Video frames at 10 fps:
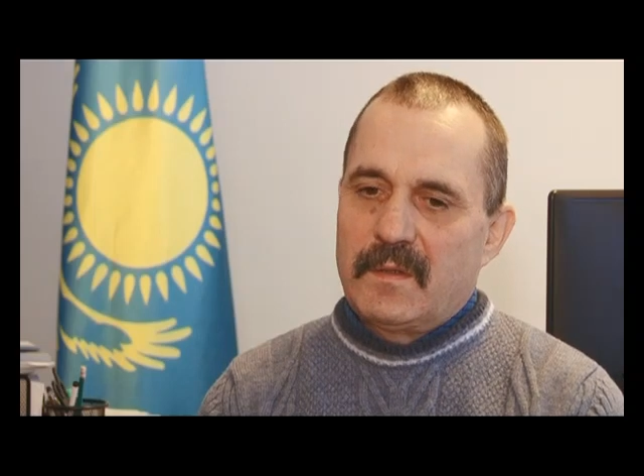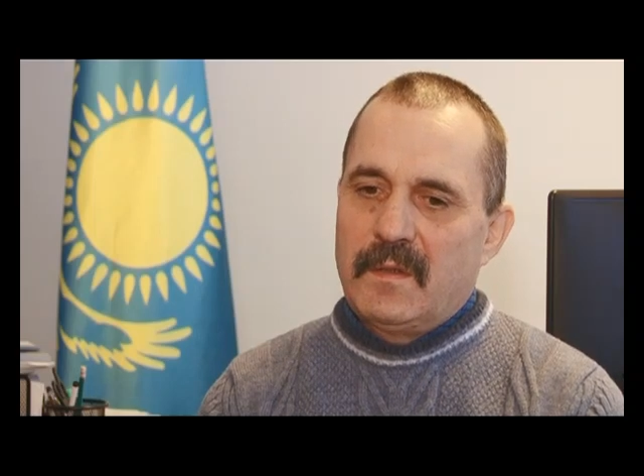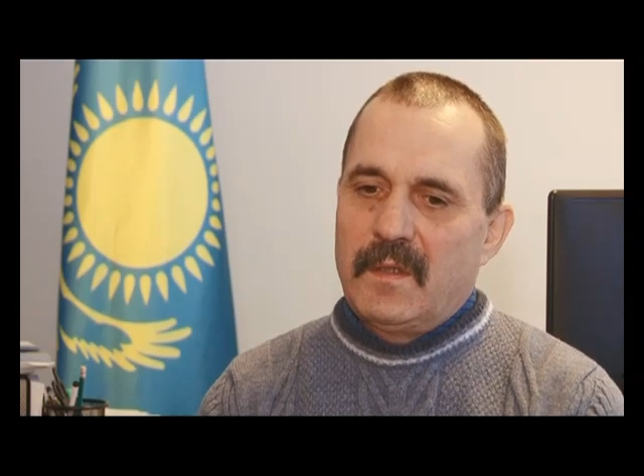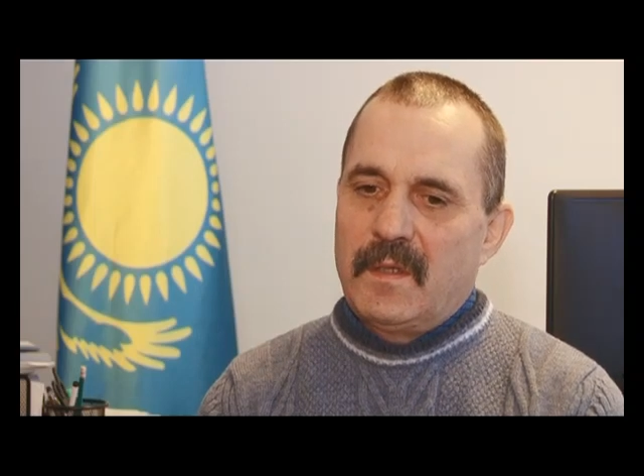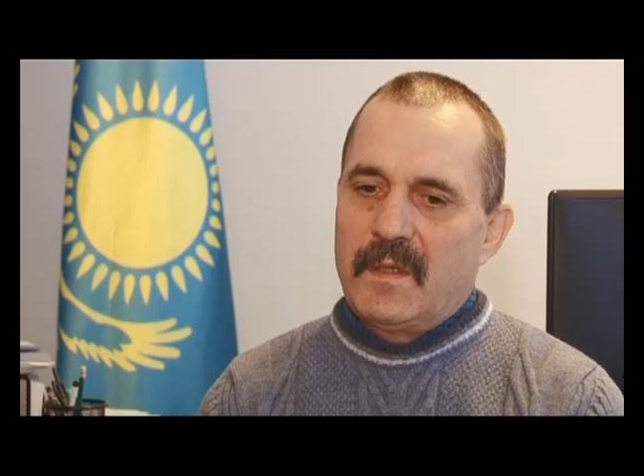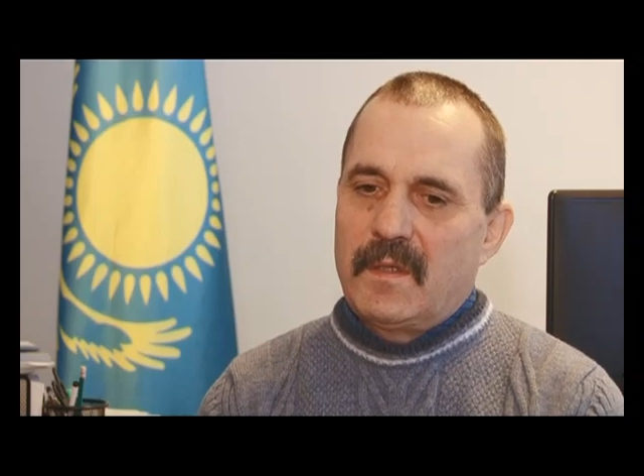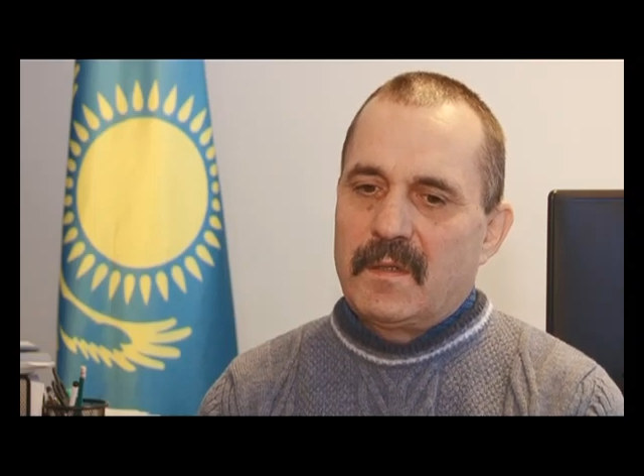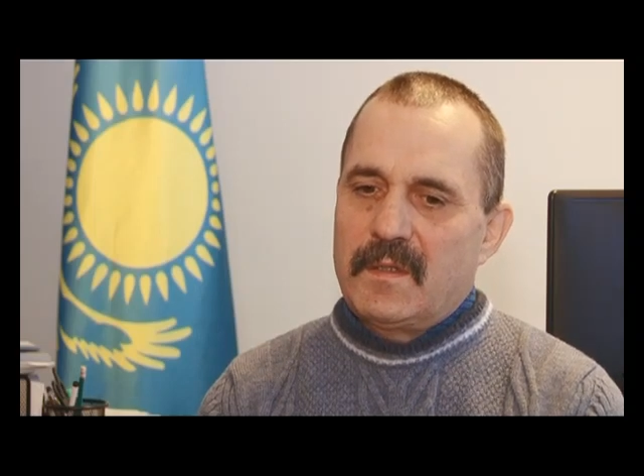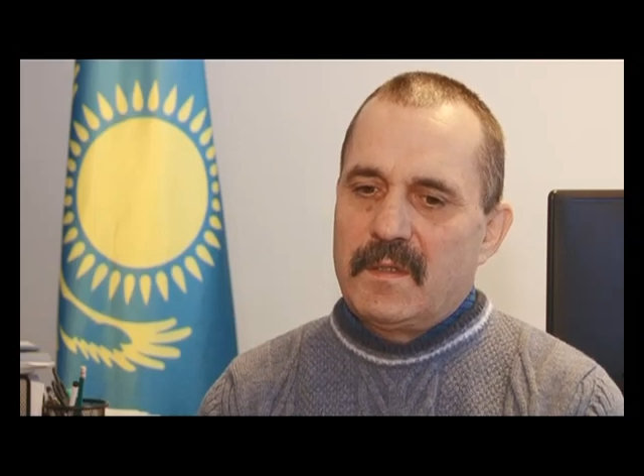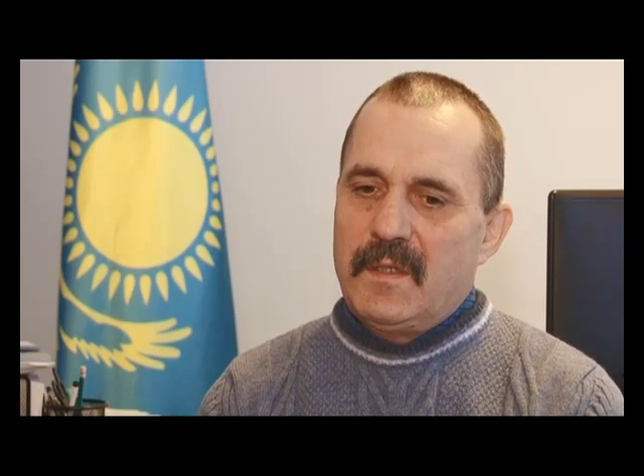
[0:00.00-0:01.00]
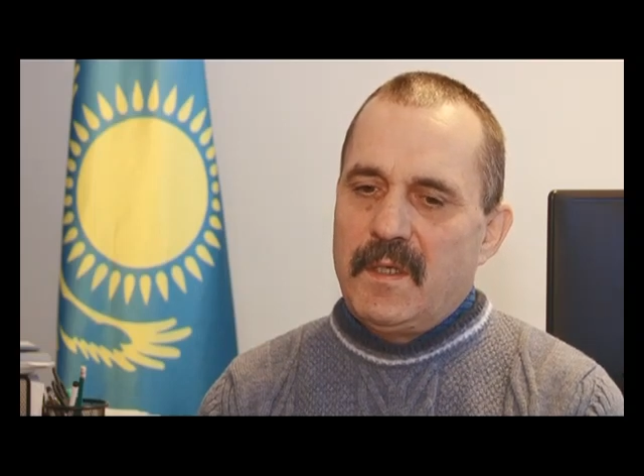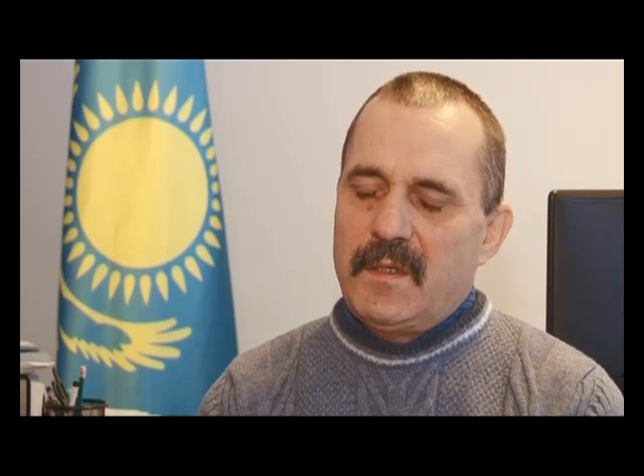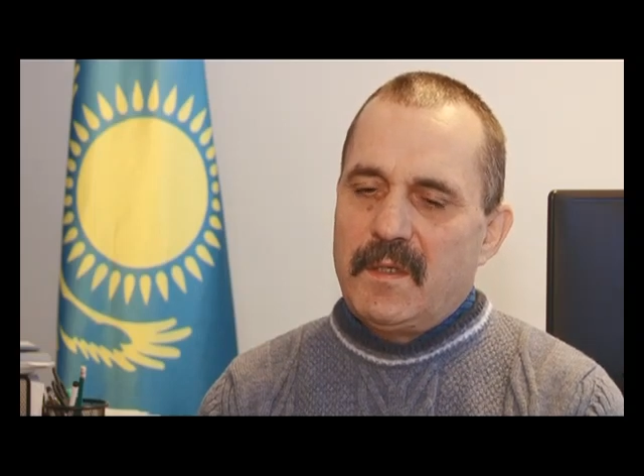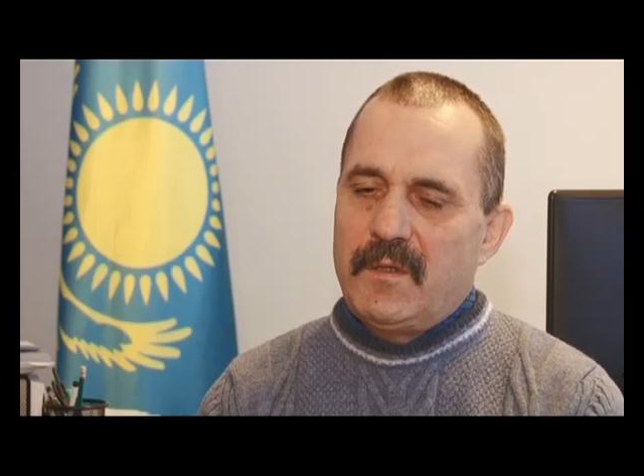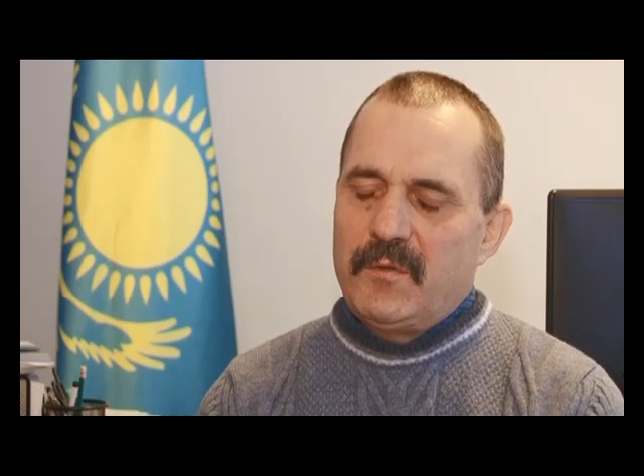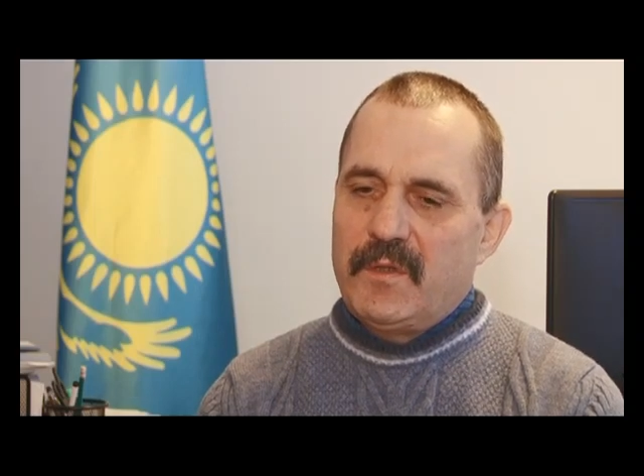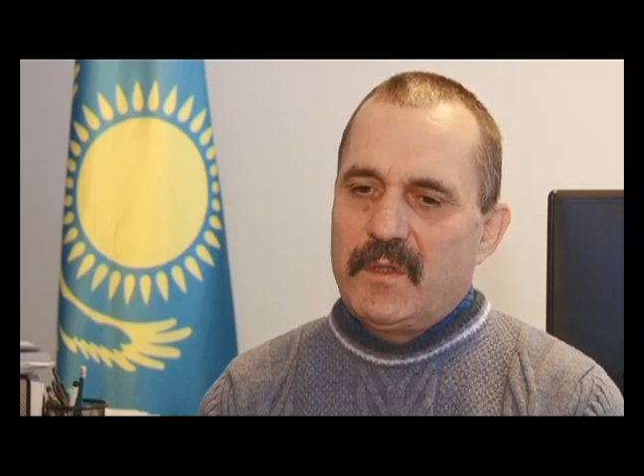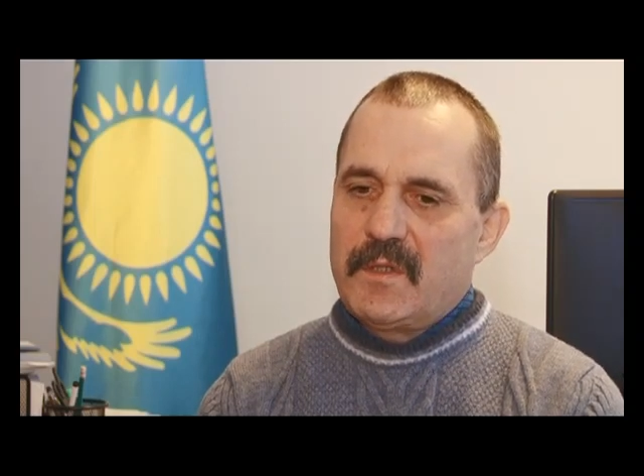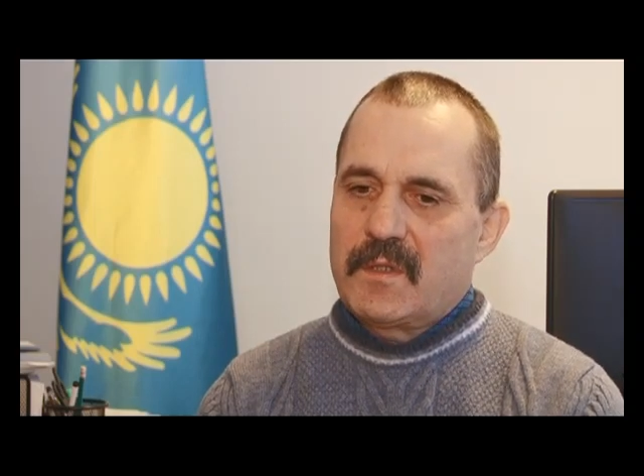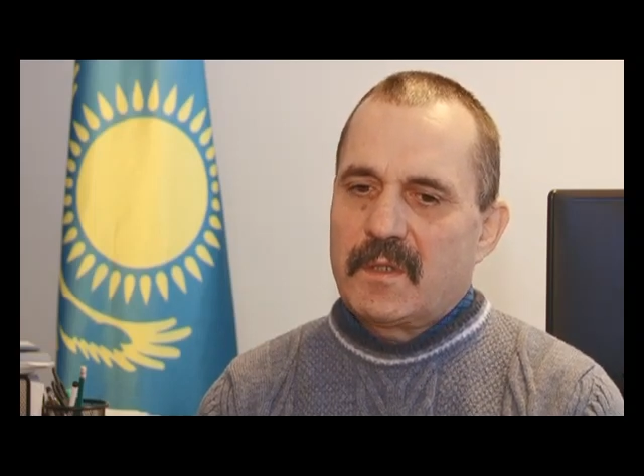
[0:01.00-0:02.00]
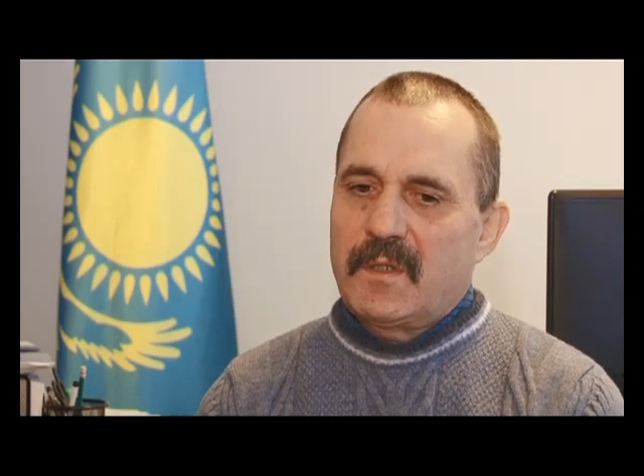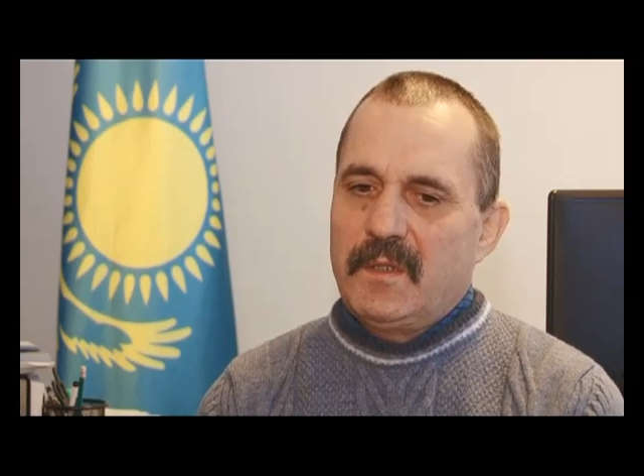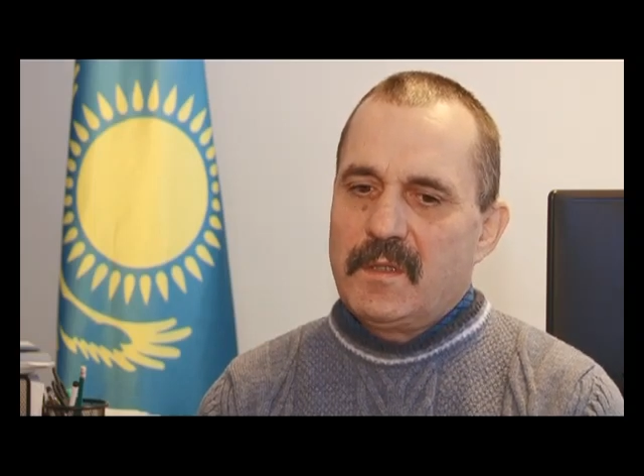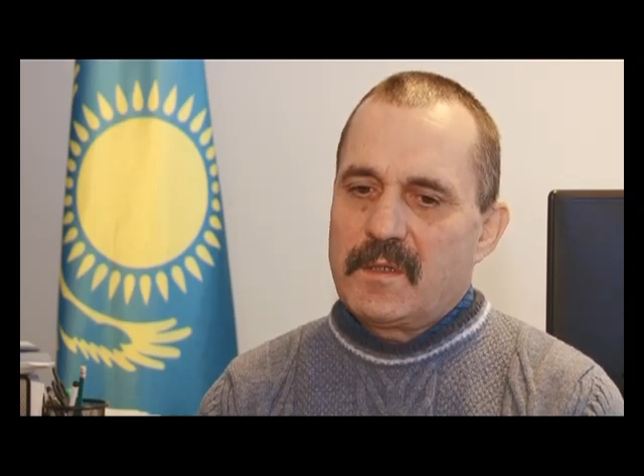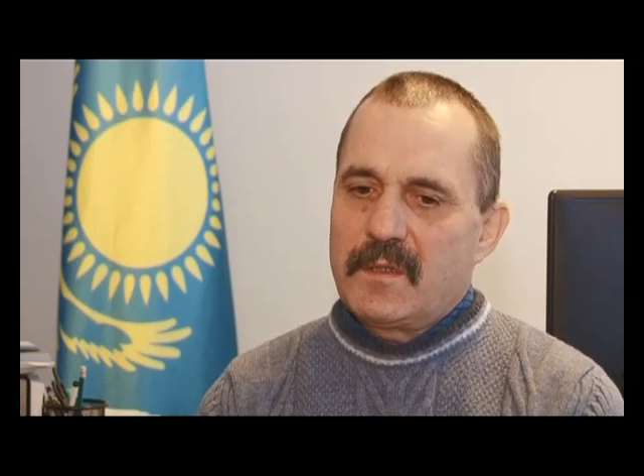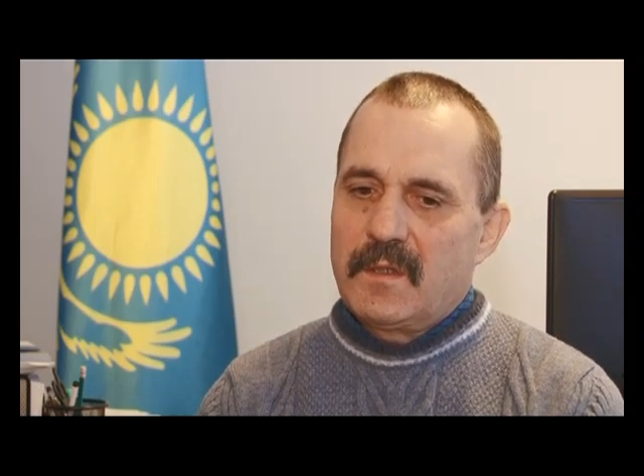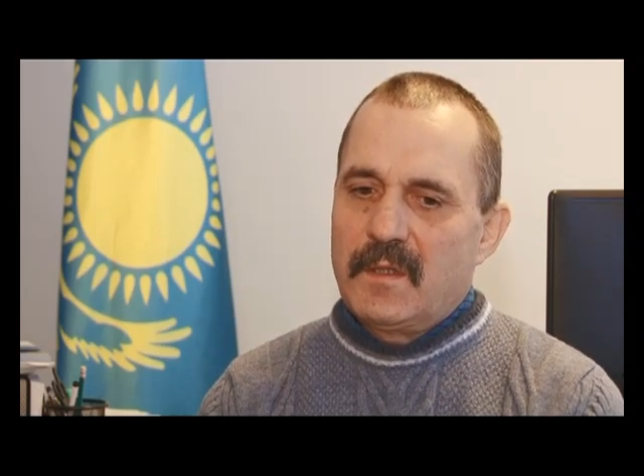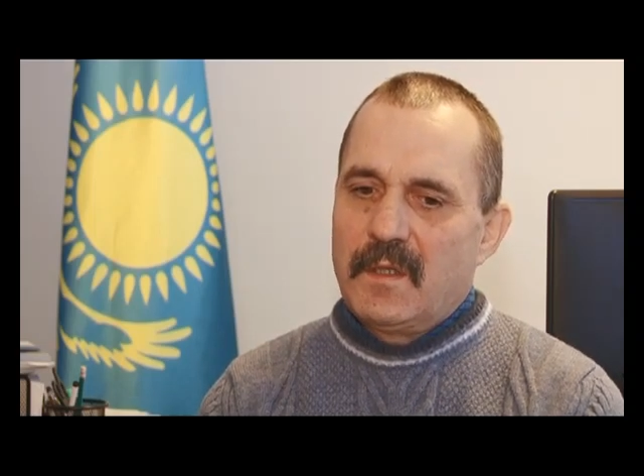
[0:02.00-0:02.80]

для населения и юридических лиц,